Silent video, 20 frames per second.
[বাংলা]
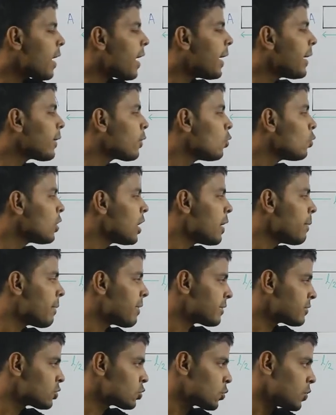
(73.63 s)
আই ইকুয়াল টু এম
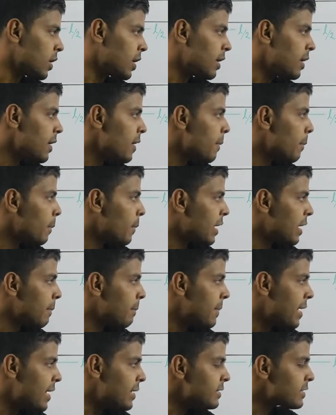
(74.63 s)
আর স্কোয়ার মানে
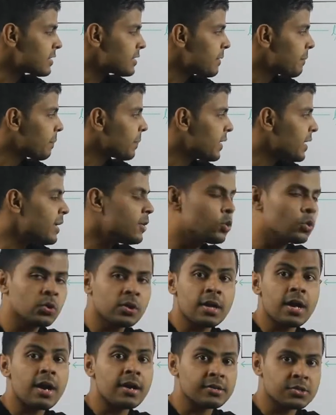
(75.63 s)
ম্যাস ইন্টু
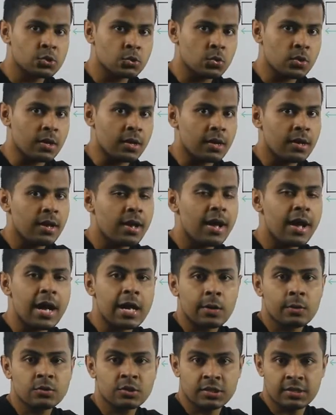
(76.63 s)
কি আর স্কোয়ার
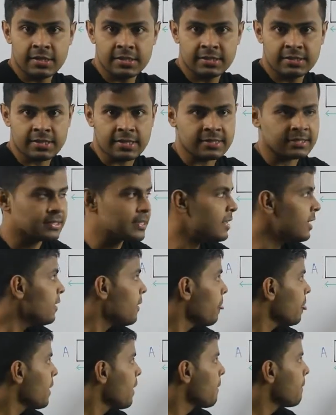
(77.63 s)
আর হচ্ছে ডিস্টেন্স তাই
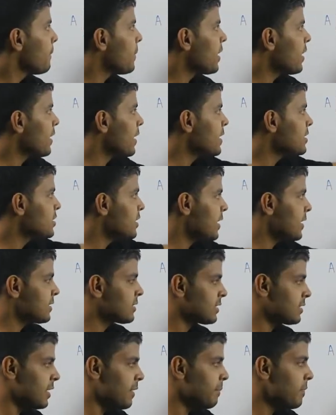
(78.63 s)
না মানে এই যে
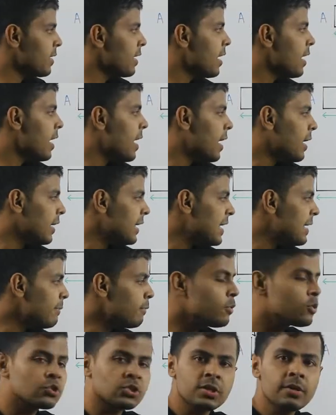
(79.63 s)
এক্সটা আর
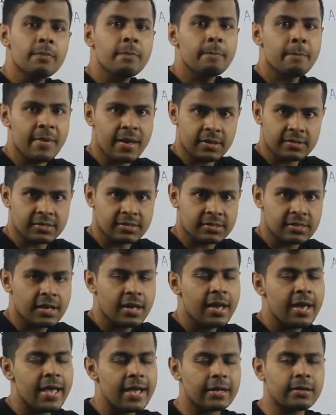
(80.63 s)
এম হচ্ছে ম্যাস
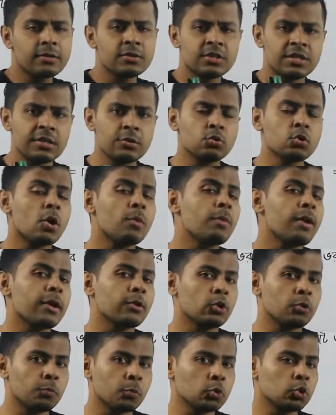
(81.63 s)
এখন যেহেতু আমরা
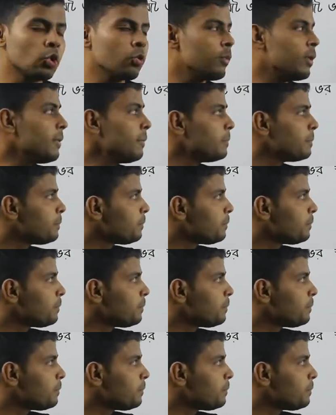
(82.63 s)
একদম প্রথমে